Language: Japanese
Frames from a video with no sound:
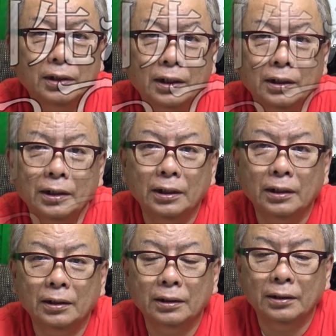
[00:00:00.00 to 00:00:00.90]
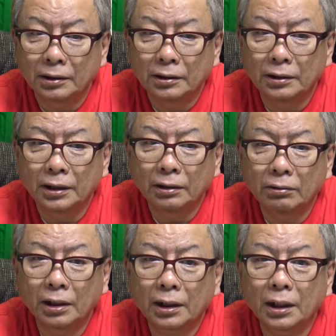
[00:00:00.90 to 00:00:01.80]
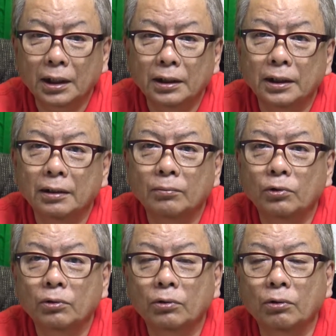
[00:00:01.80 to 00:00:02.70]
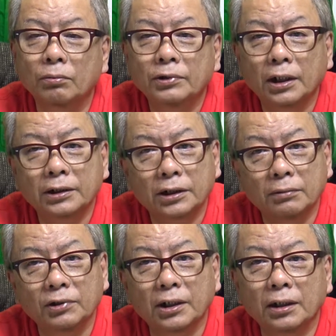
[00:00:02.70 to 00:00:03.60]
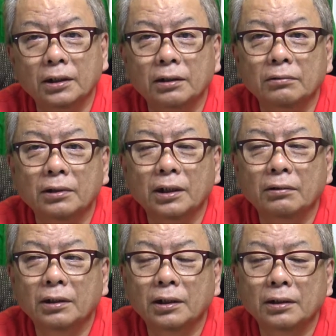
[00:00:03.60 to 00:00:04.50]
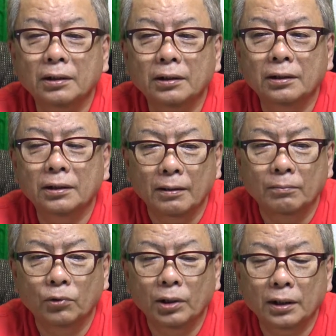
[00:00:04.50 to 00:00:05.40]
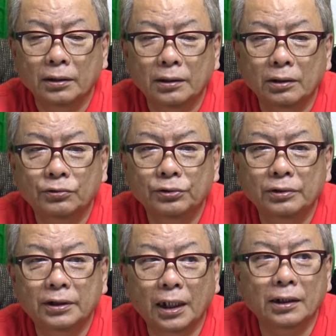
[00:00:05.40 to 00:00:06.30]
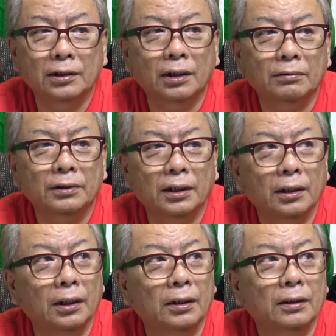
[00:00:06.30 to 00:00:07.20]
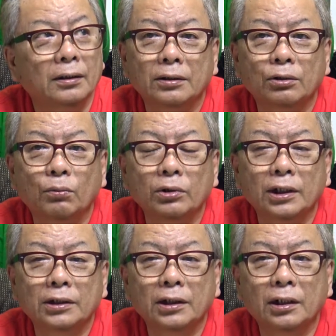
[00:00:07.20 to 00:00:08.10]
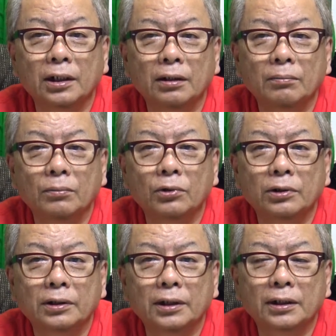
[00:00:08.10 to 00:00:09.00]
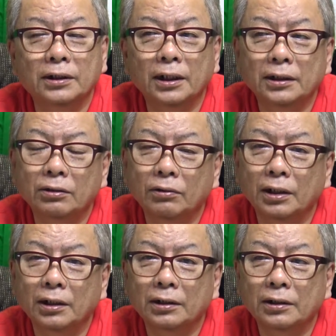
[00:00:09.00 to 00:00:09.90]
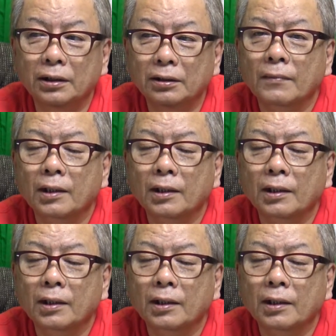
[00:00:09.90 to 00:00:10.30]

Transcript: からね家の中がねもうゴミ屋敷みたいになるんだよねもらってくるだけじゃなくてね友達がね持ってきたりとかねして